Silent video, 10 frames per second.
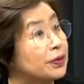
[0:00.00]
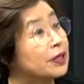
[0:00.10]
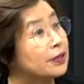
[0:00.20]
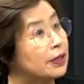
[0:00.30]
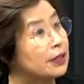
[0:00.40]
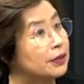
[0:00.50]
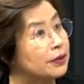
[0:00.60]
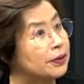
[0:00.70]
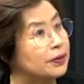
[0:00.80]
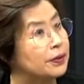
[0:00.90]
그랬잖아요.
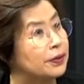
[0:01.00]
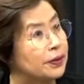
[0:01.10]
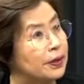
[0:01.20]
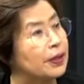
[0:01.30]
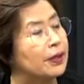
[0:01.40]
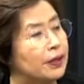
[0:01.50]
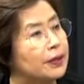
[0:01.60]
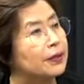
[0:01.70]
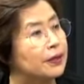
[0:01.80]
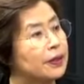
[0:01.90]

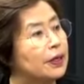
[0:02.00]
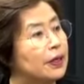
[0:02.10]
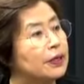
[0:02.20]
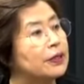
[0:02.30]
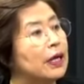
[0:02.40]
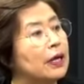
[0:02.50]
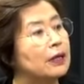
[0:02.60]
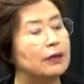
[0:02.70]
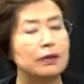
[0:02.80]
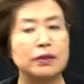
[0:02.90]
예. 예.
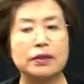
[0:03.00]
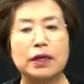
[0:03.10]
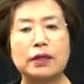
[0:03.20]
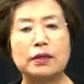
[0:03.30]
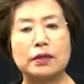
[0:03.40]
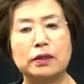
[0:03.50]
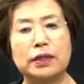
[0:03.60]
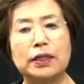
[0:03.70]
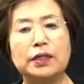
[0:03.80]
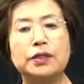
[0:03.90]
근데 이제 그
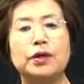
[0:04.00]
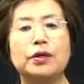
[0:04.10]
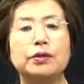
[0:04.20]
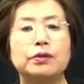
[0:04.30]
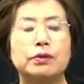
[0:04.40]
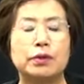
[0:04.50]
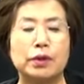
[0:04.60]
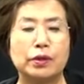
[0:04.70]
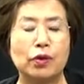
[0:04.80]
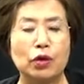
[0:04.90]
이인영
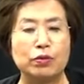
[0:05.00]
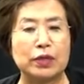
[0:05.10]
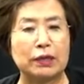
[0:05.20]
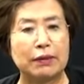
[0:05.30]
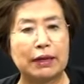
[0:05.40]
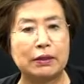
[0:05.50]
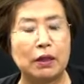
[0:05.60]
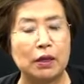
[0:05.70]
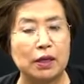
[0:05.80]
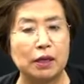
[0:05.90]
통일부 장관,
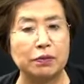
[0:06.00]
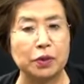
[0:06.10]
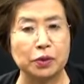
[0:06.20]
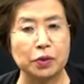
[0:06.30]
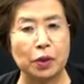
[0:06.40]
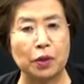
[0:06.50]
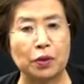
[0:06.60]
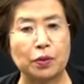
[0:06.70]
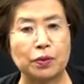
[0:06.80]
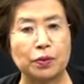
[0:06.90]
임종석
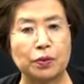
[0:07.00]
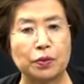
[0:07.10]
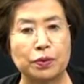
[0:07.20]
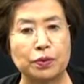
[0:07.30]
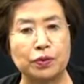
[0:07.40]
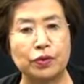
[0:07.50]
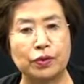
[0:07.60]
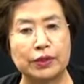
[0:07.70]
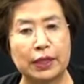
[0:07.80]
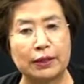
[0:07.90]

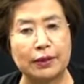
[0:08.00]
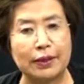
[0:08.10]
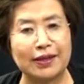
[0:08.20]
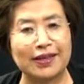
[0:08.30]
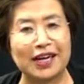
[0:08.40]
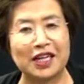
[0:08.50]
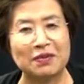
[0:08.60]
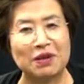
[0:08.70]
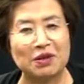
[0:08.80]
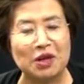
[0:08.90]
국정원장 이렇게 하게
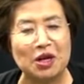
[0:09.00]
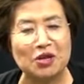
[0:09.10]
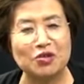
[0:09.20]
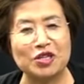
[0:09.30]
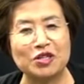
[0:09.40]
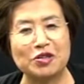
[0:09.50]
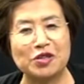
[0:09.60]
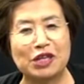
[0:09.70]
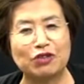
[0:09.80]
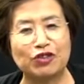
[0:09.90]
되면 둘이 그
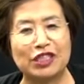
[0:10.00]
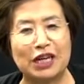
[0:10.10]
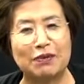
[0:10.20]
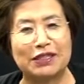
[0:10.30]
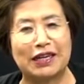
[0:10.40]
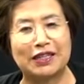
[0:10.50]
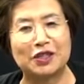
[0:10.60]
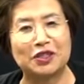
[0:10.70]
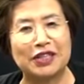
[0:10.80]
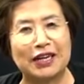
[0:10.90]
그냥 죽이 잘
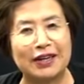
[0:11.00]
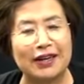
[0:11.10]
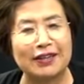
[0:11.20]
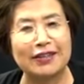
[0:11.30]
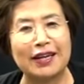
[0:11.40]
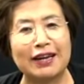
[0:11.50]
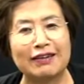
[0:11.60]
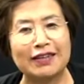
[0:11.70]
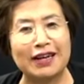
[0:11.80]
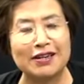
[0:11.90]
맞아가지고 그냥 나라를
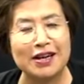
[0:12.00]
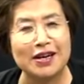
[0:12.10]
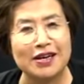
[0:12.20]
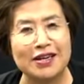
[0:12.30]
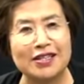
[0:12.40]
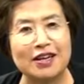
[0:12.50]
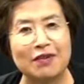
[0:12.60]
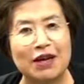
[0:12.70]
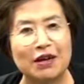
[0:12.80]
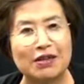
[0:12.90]
그냥 이제는
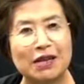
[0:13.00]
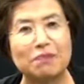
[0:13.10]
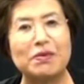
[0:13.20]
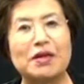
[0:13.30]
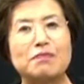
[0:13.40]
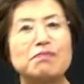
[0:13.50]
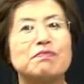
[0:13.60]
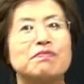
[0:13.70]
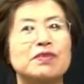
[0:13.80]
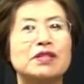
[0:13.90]
와야 그냥
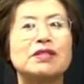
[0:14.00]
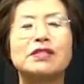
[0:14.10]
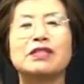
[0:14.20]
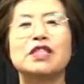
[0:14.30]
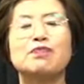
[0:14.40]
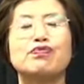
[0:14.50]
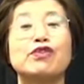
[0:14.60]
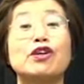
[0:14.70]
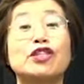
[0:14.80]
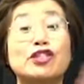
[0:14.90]
둘이
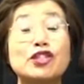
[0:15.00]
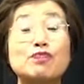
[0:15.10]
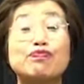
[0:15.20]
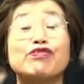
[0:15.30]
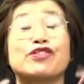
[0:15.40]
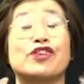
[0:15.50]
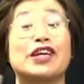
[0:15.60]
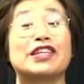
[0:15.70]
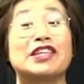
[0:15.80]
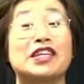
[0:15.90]
부어 둘이 부을 것
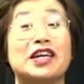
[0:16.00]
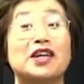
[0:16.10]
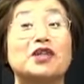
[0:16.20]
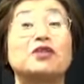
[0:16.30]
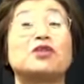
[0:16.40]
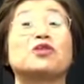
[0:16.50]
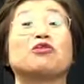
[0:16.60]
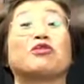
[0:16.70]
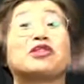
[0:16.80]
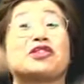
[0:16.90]
같아 이렇게 울쩍
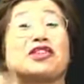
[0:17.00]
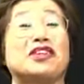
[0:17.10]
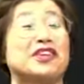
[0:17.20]
들었어.